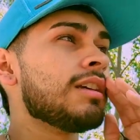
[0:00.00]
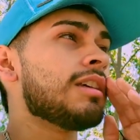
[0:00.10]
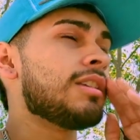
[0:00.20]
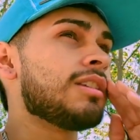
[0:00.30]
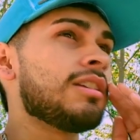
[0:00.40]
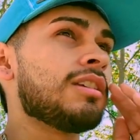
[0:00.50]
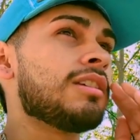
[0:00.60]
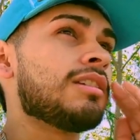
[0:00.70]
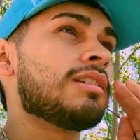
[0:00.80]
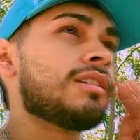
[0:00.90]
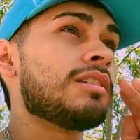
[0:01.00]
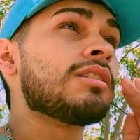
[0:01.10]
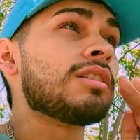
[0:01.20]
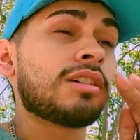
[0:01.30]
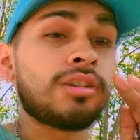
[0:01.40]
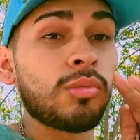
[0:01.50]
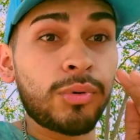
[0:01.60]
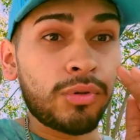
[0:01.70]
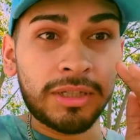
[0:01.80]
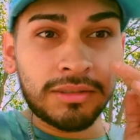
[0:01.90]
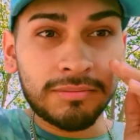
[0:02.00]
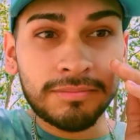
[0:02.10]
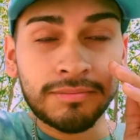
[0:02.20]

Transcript: Y, dije, no puedo más.